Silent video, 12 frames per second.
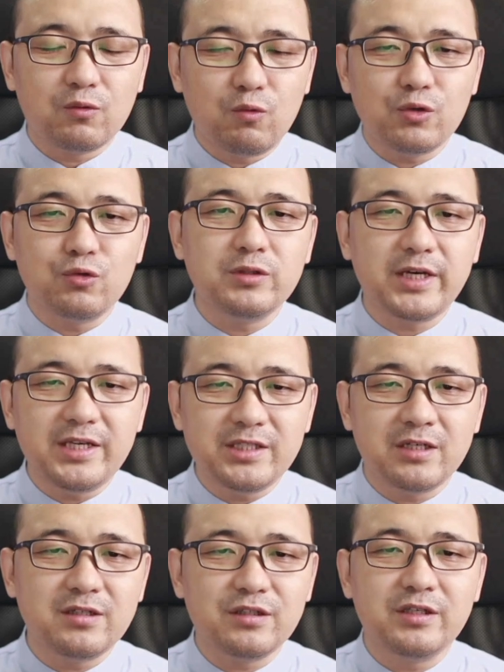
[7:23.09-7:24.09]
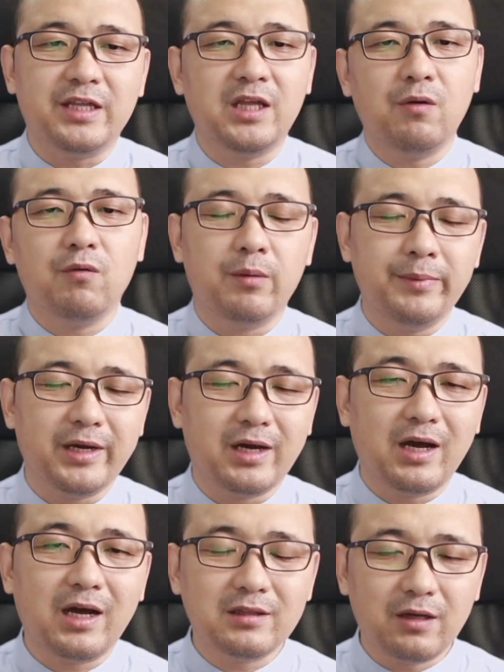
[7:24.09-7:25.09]
过去在疫情之前呢，我们也
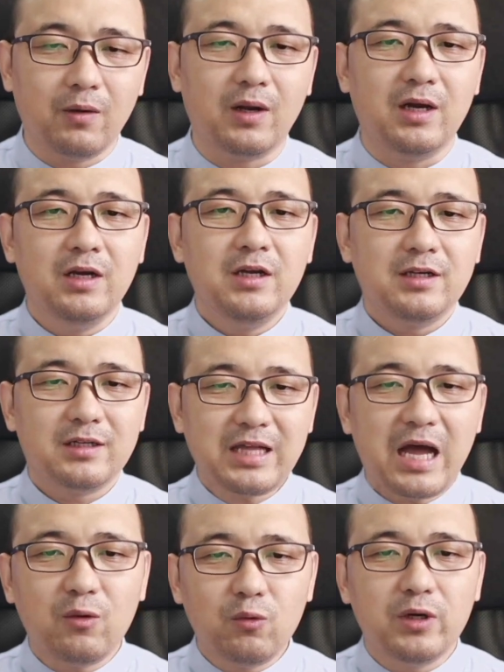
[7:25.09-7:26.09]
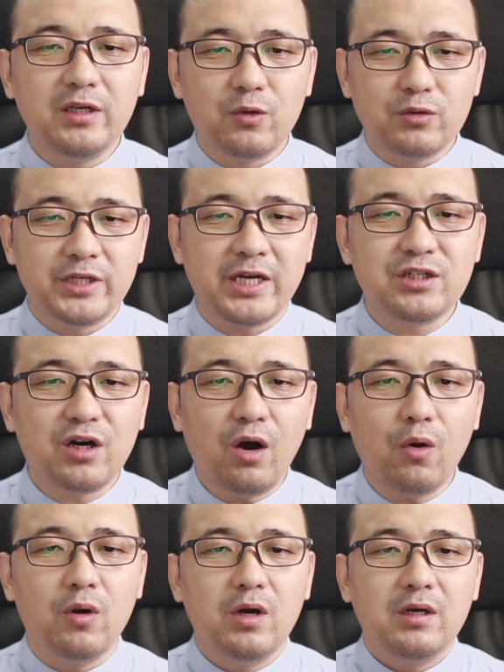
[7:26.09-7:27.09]
看到了，那大陆人有钱之
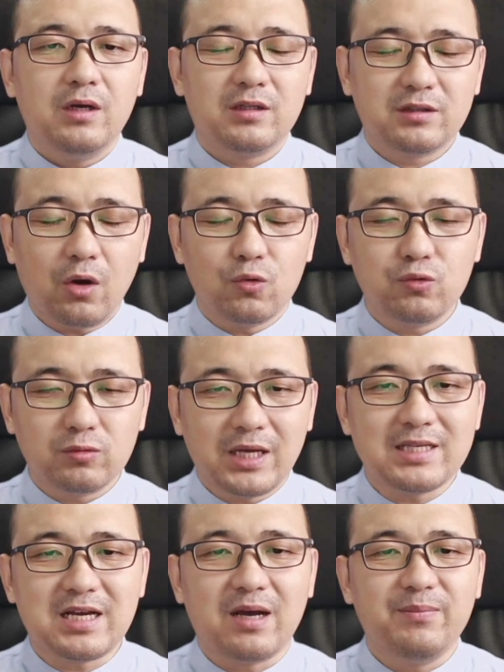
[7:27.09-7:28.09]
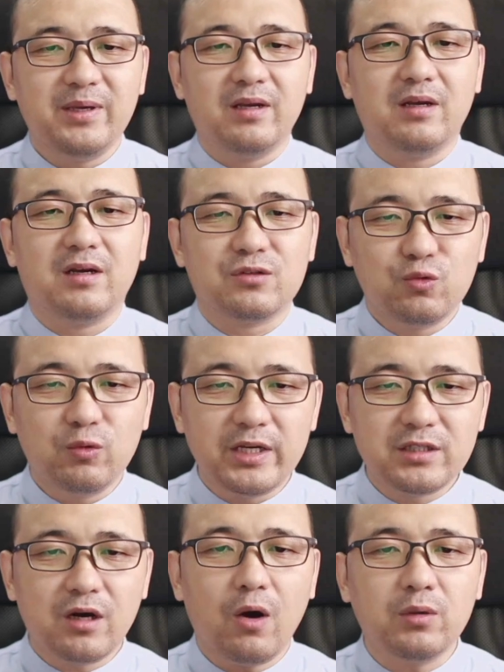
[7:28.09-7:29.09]
后啊，到处大撒币啊，出来
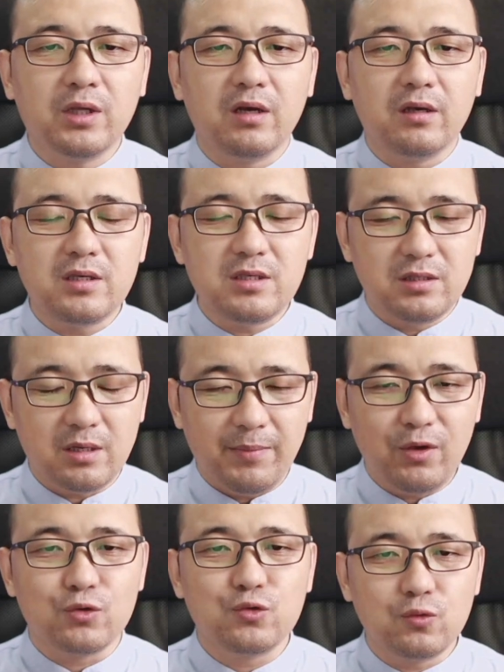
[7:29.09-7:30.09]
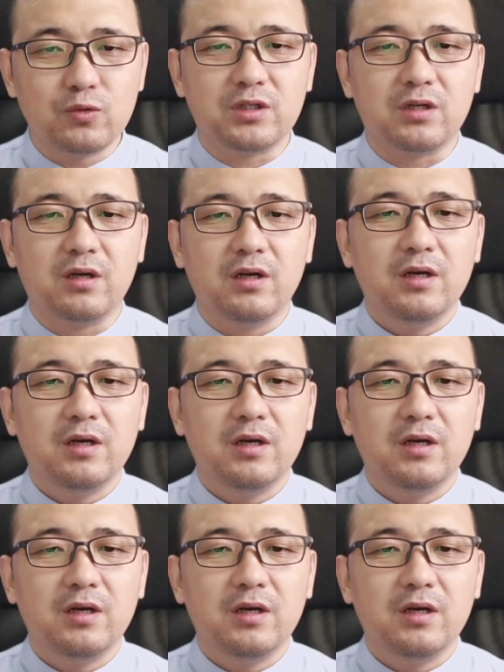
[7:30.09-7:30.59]
之后呢，也没有素质，